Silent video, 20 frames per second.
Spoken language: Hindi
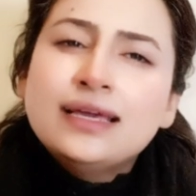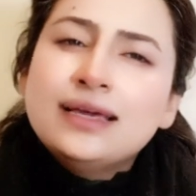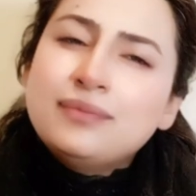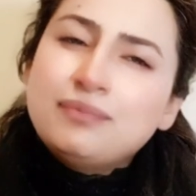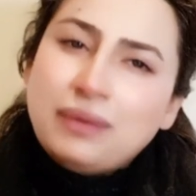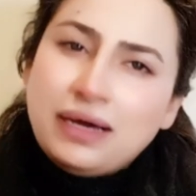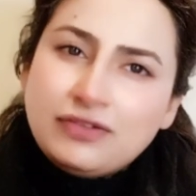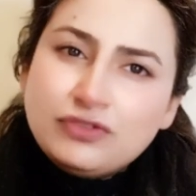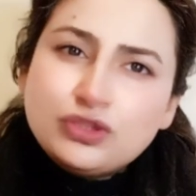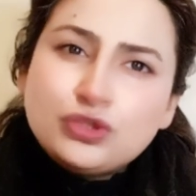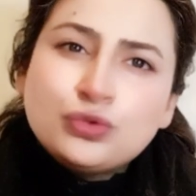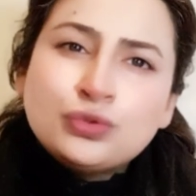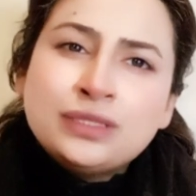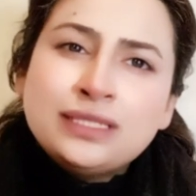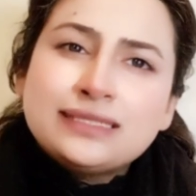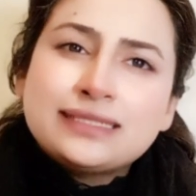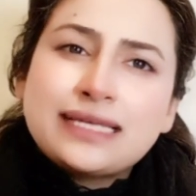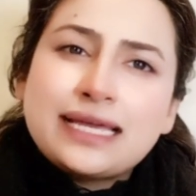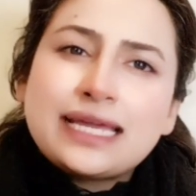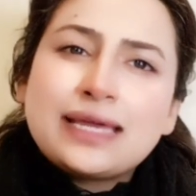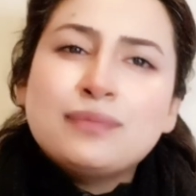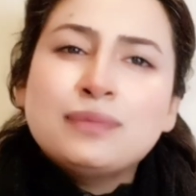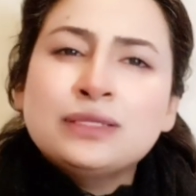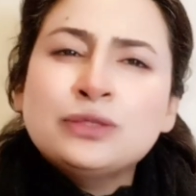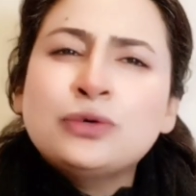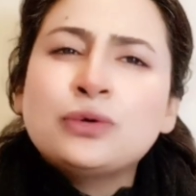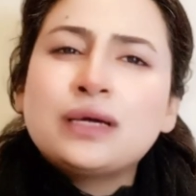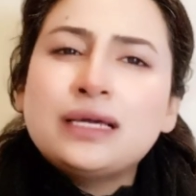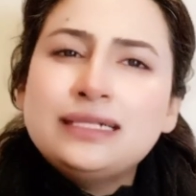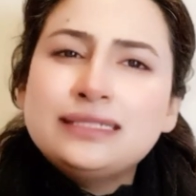बावजूद इसके कि
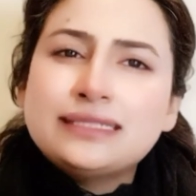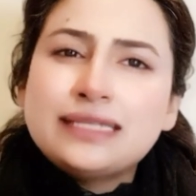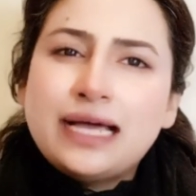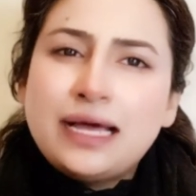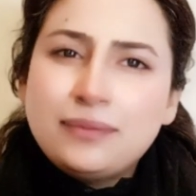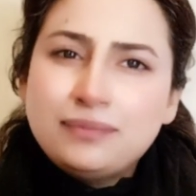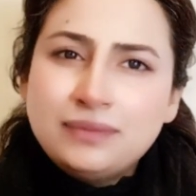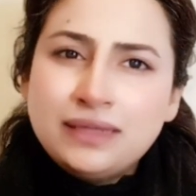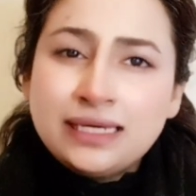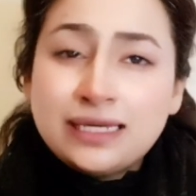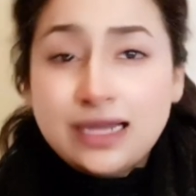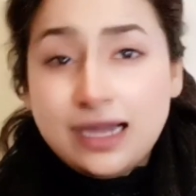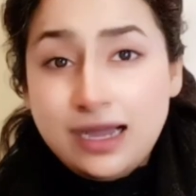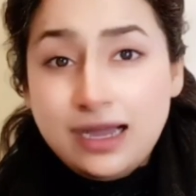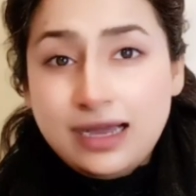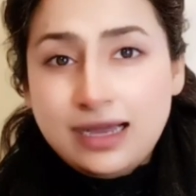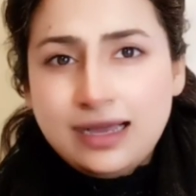मंदोखेल साहब ने कहा